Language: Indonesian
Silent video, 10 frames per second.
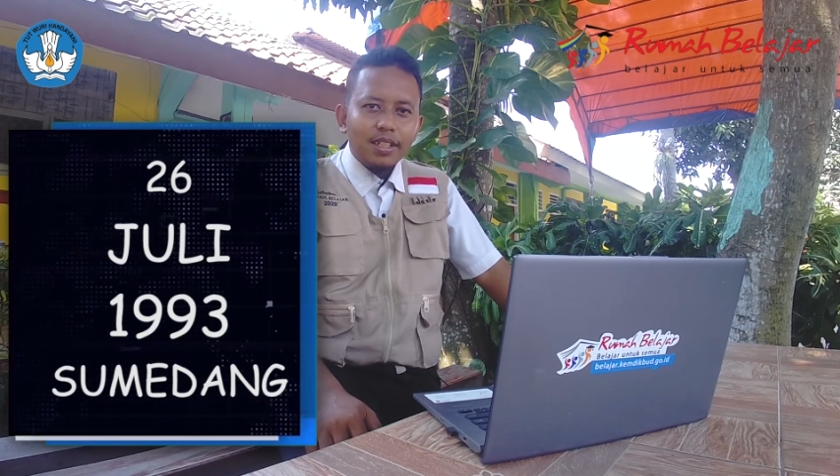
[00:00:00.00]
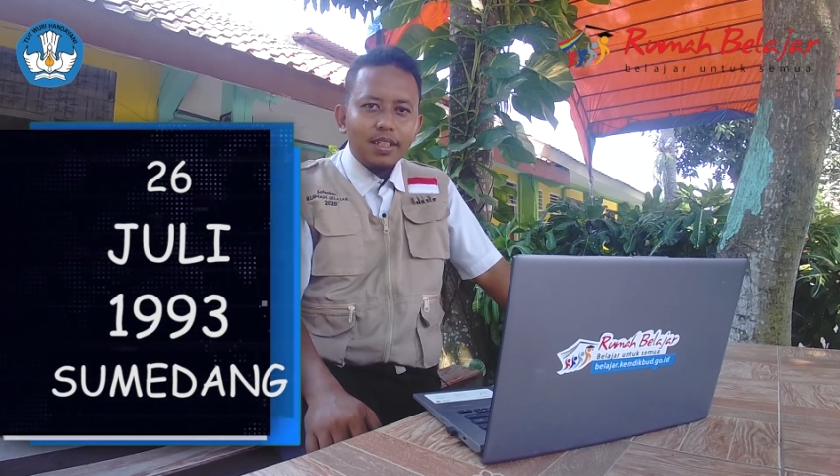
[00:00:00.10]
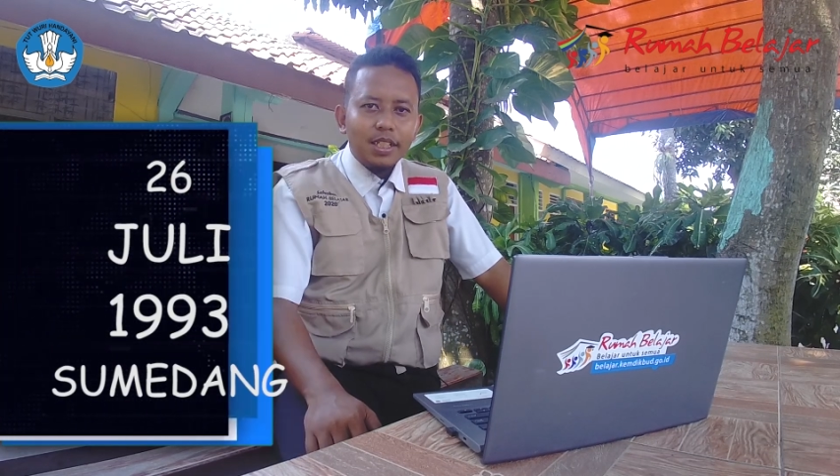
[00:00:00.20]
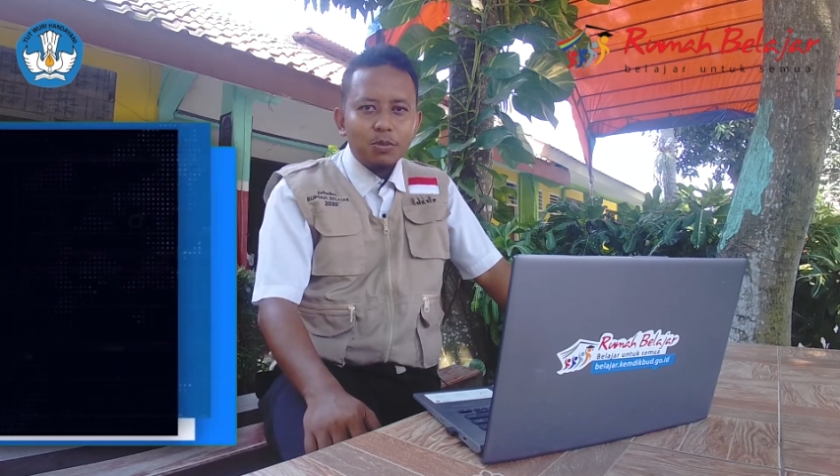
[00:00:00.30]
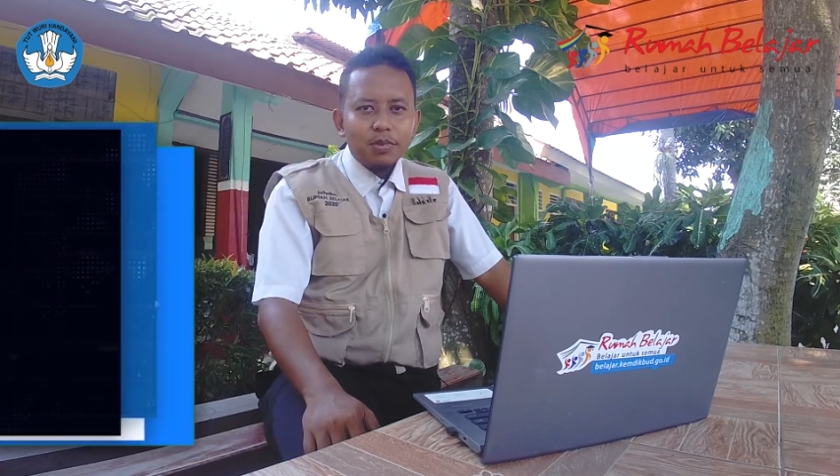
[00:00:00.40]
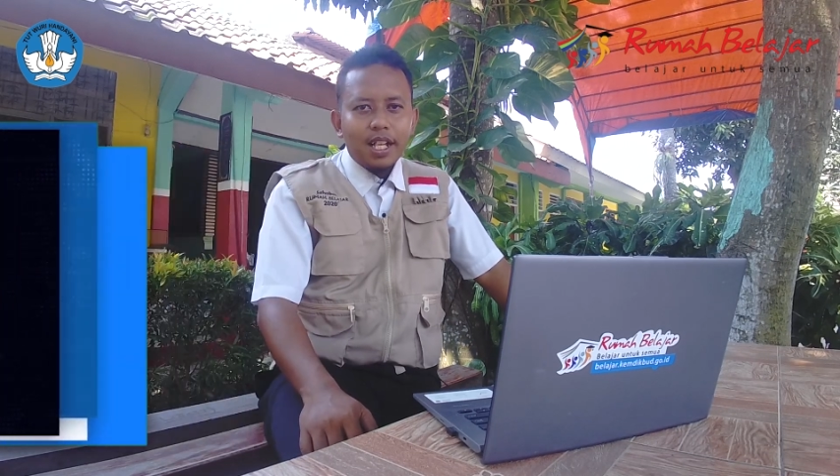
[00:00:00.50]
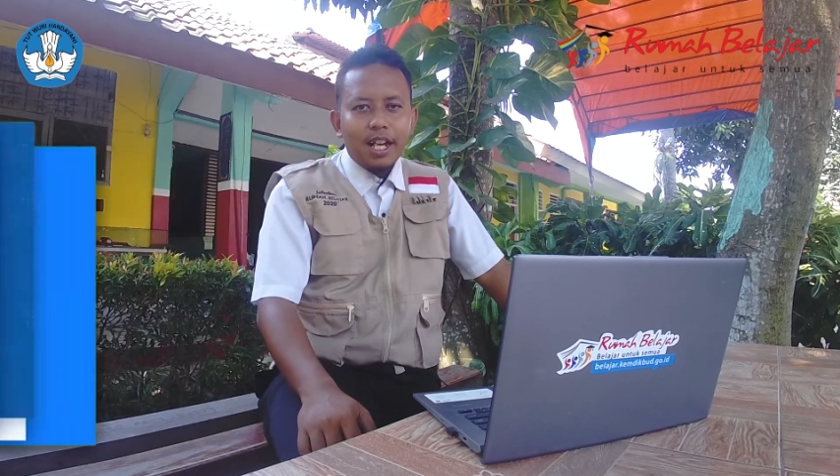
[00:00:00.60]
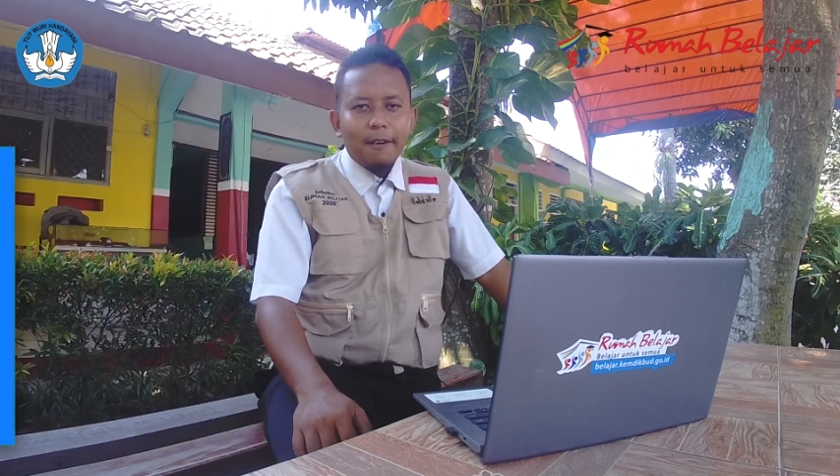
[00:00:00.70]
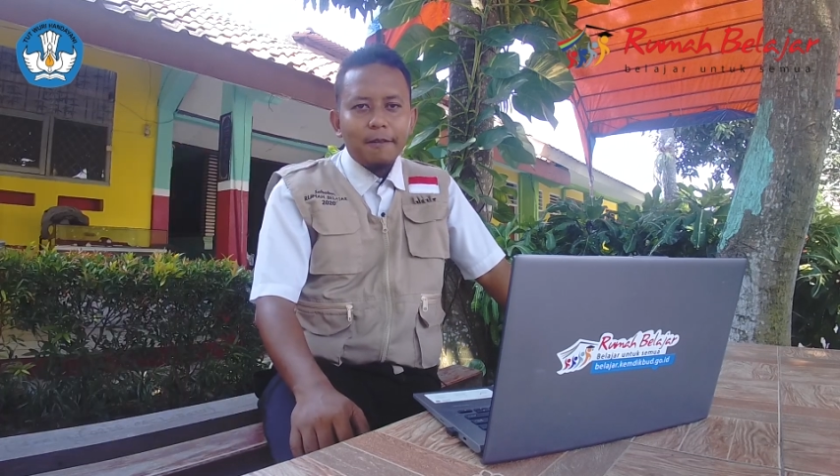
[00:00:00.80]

di Sumedang.